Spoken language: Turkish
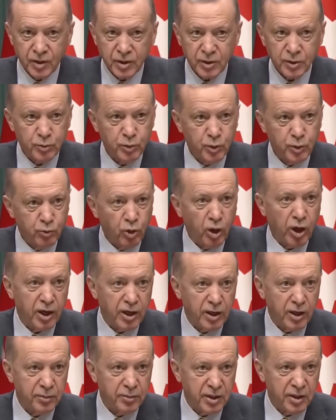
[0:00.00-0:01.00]
Şimdi bu
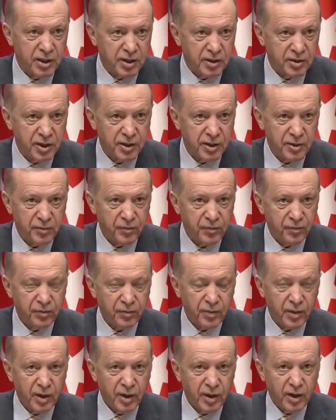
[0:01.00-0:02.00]
ayla birlikte
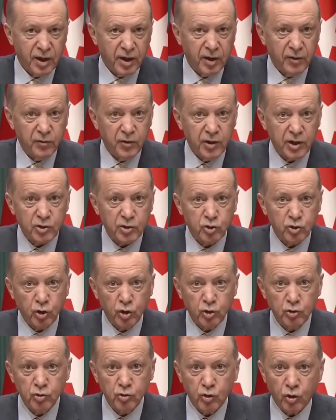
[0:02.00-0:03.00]

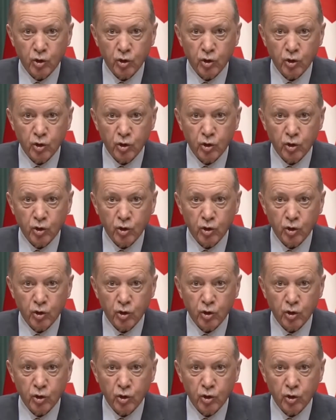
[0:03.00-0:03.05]
enflasyon